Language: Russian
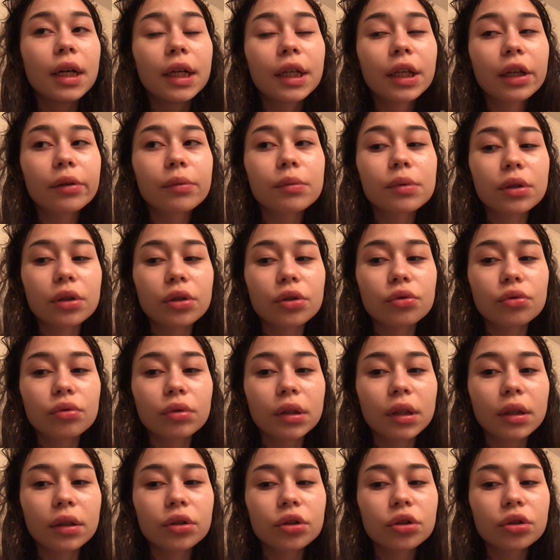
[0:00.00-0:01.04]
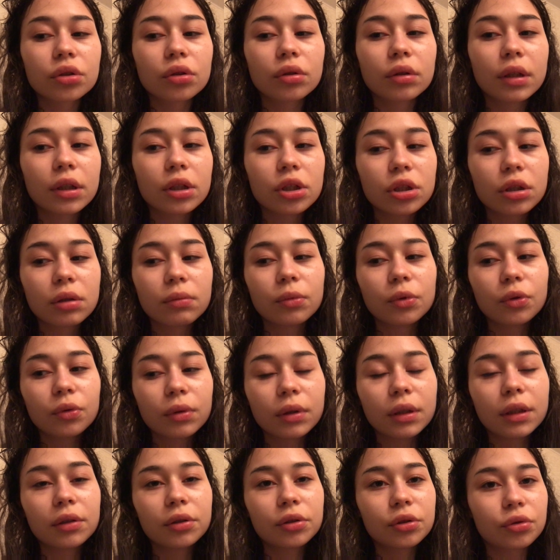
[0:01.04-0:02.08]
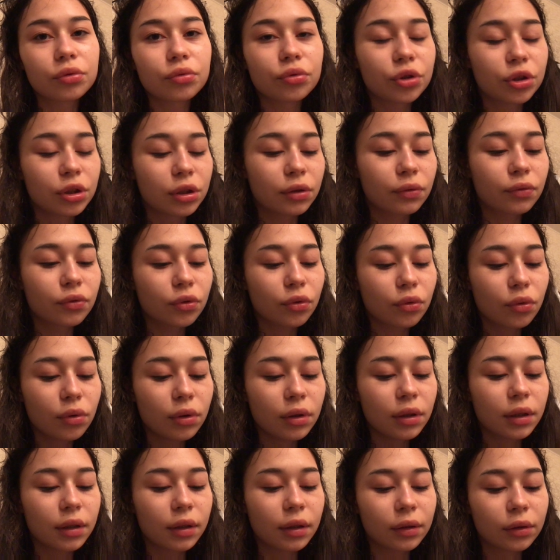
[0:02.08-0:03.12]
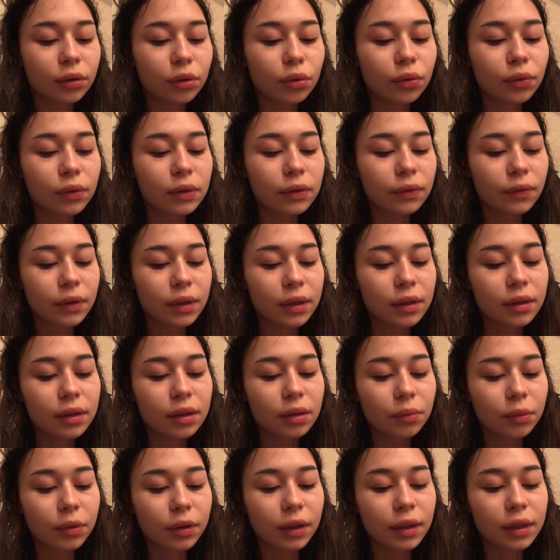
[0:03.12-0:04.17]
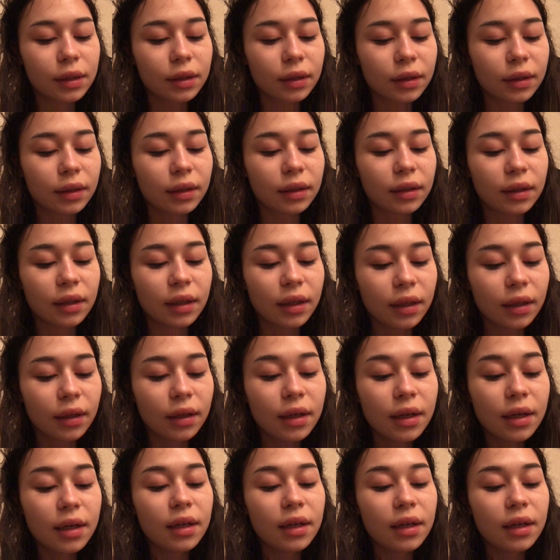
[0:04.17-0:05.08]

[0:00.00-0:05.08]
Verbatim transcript: Я вам скажу так, что даже намного легче учиться в школе и готовиться в 11 классе к ЕГЭ,